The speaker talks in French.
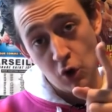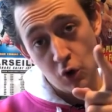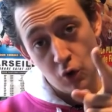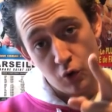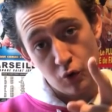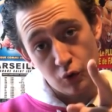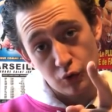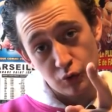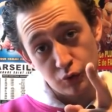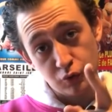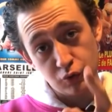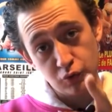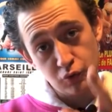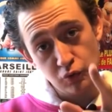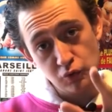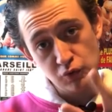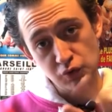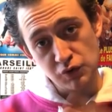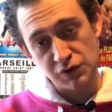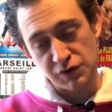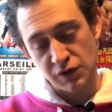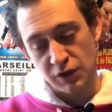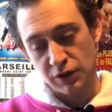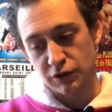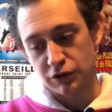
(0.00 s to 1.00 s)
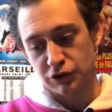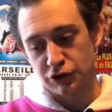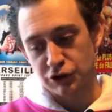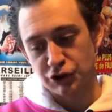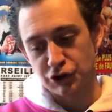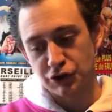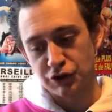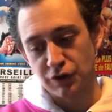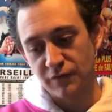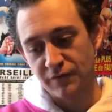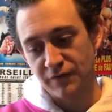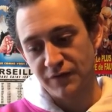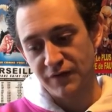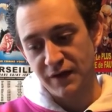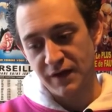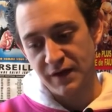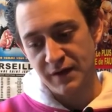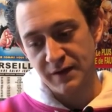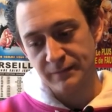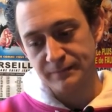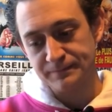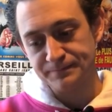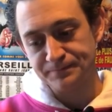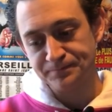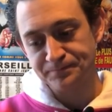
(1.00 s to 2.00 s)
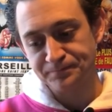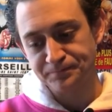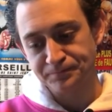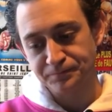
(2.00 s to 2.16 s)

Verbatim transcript: le 12 janvier.